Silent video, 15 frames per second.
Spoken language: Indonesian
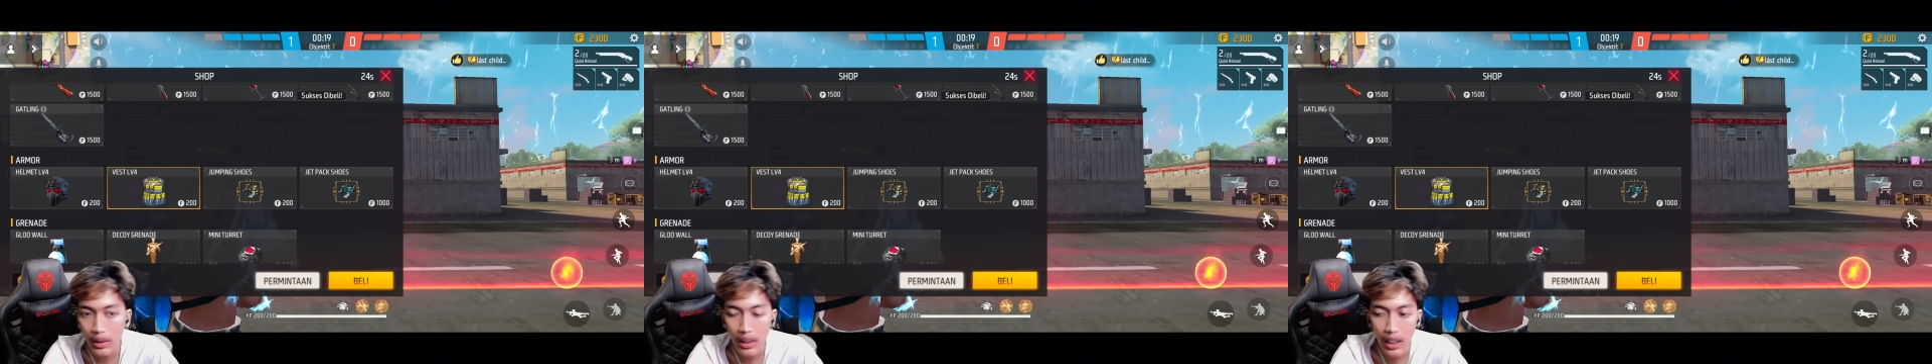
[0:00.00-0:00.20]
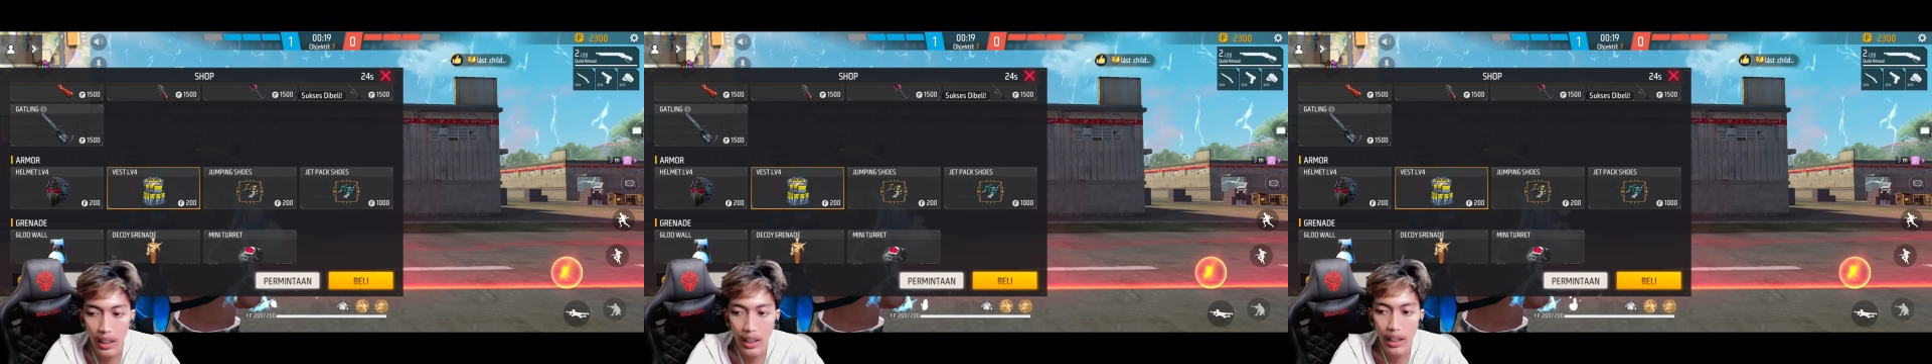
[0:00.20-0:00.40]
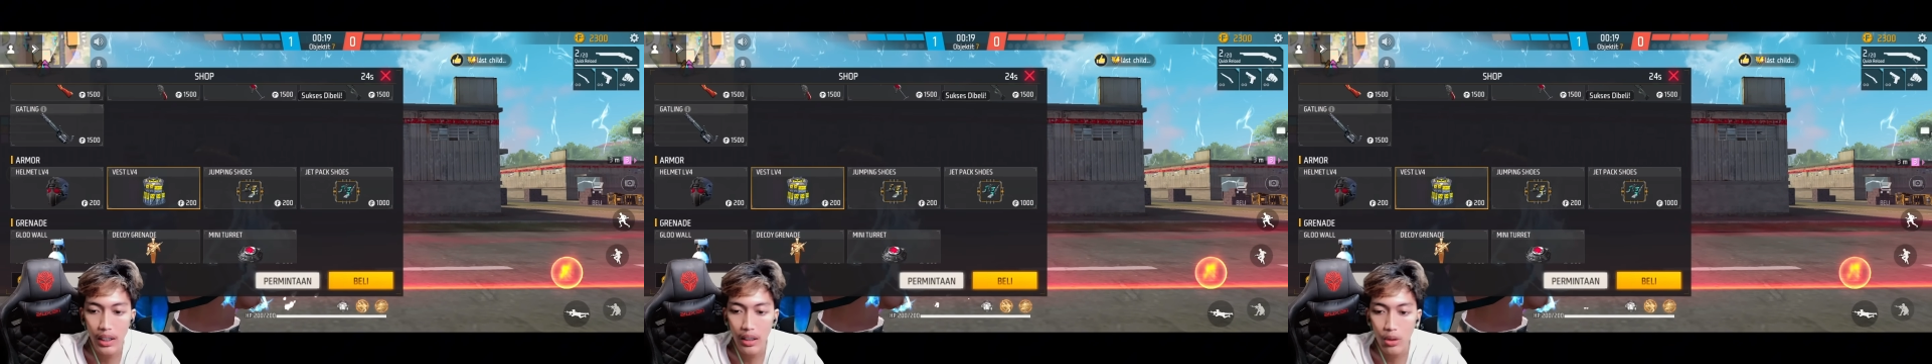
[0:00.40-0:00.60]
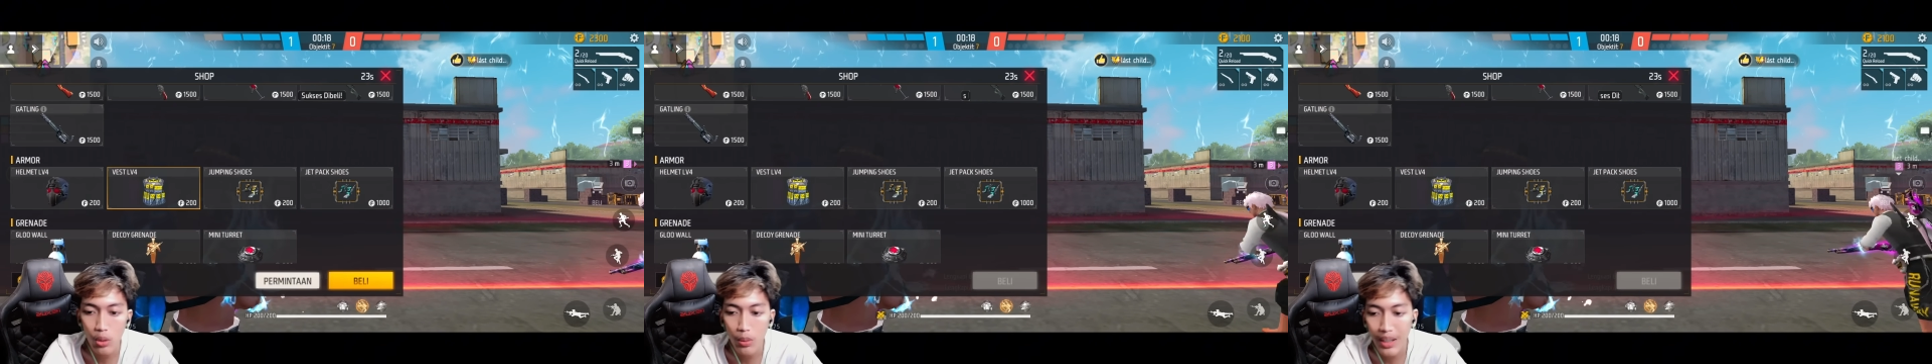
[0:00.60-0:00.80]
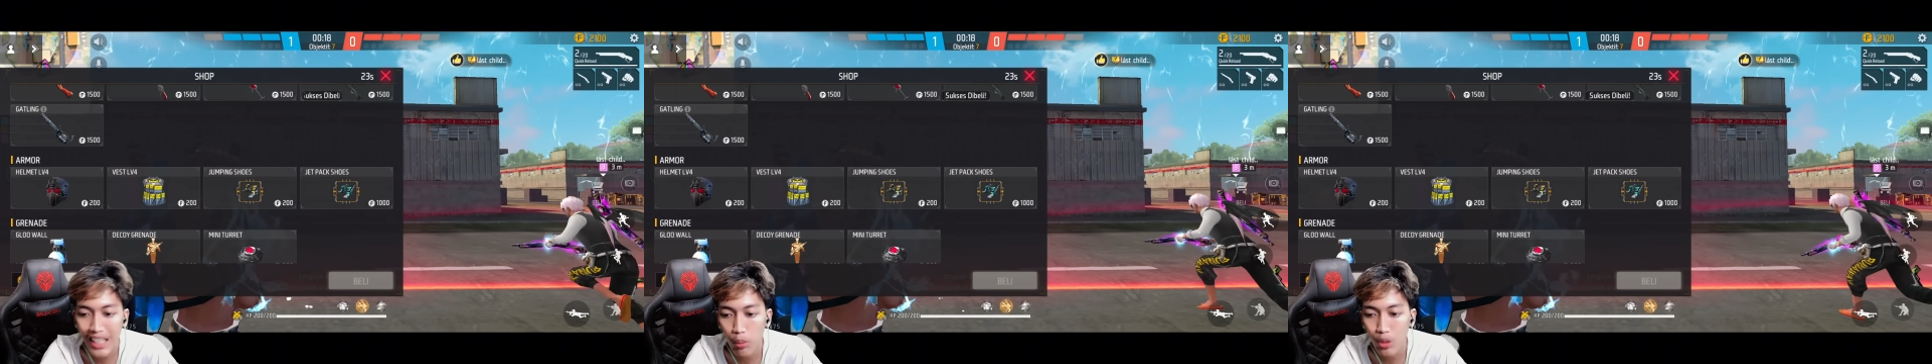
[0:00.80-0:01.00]
Karena ini cuma
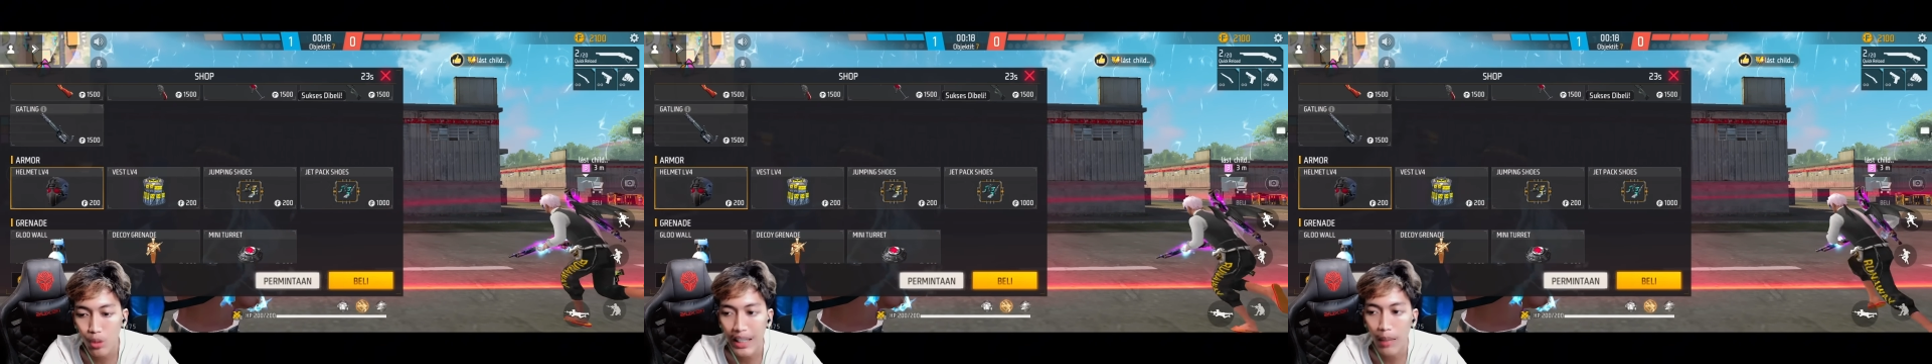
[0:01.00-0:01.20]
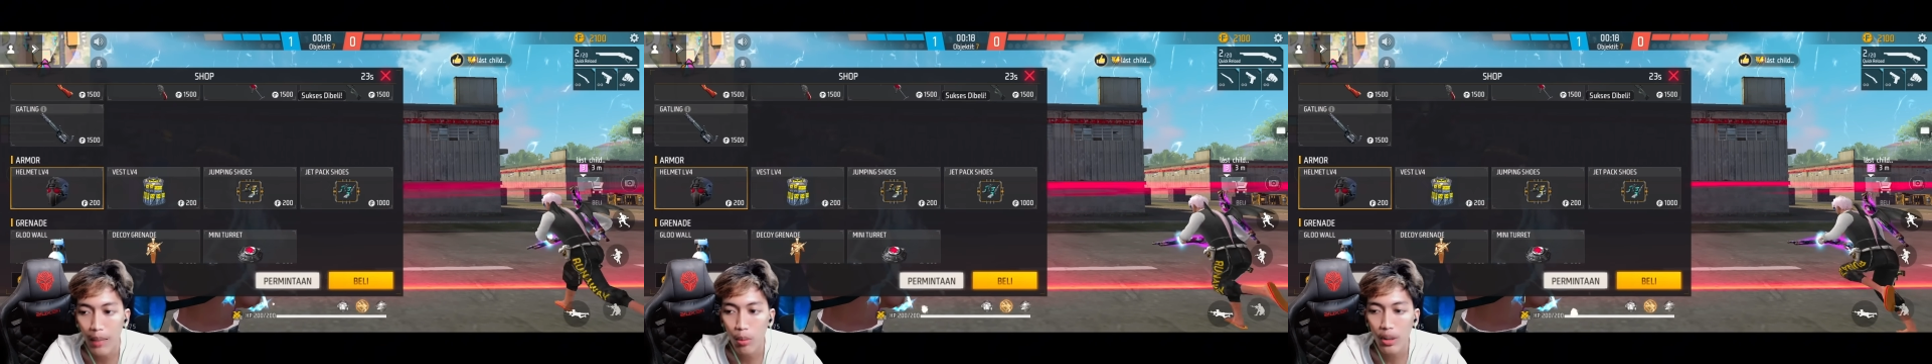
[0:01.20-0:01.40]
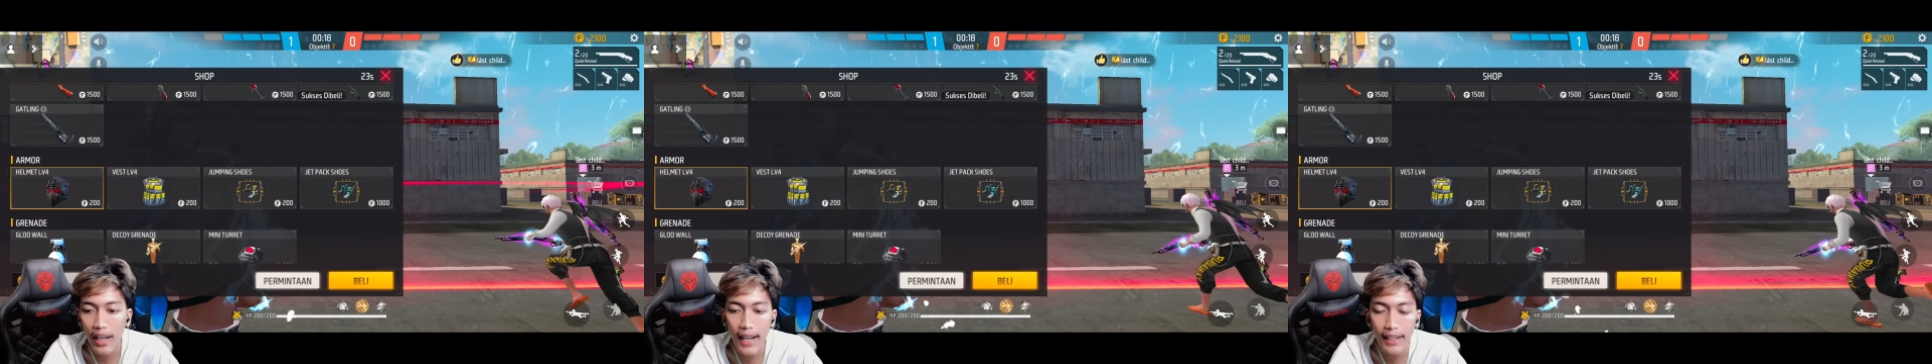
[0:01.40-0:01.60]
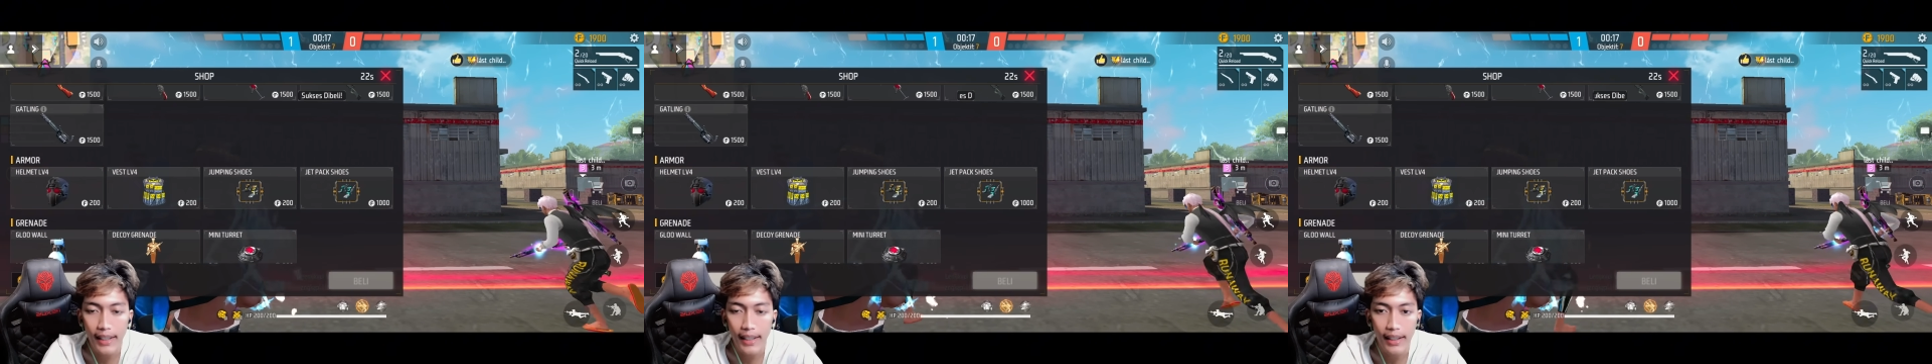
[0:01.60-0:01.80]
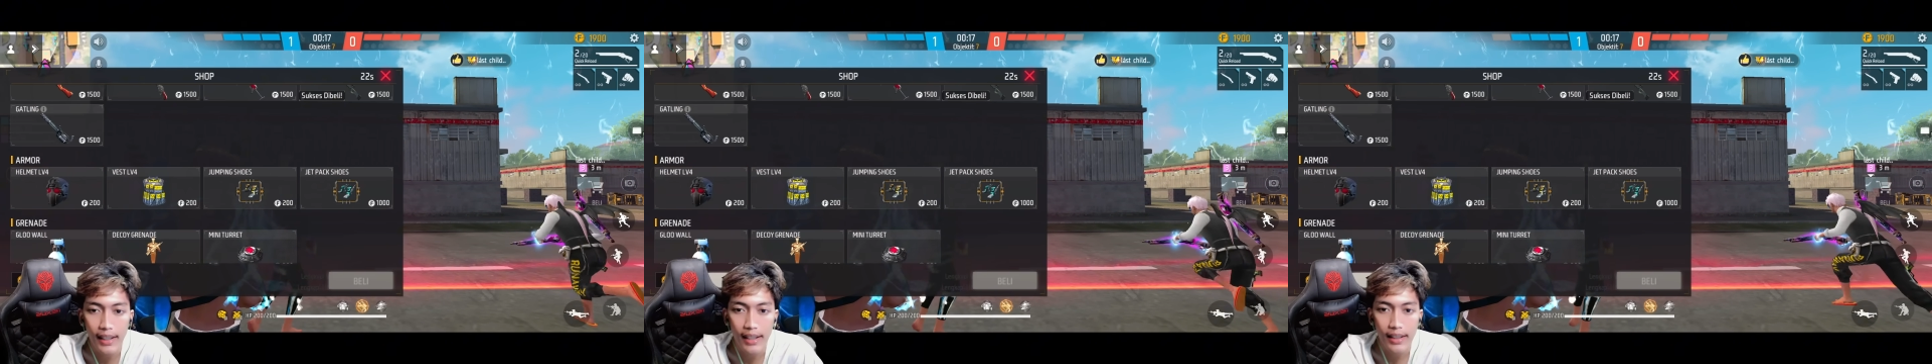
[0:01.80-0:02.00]
gabut-gabut aja
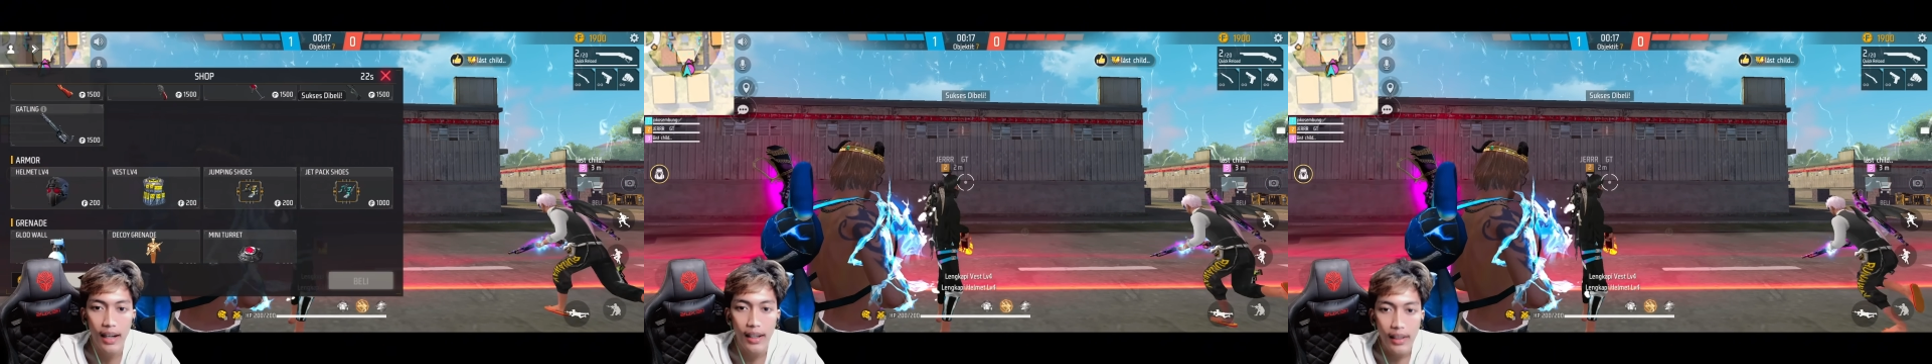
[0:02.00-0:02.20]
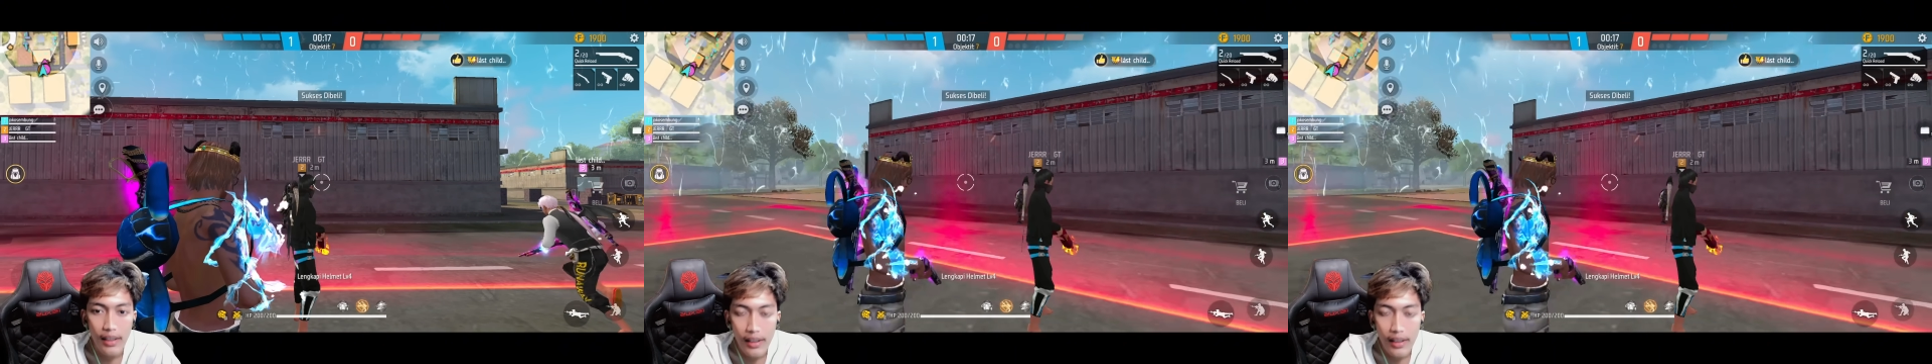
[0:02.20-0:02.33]
guys ya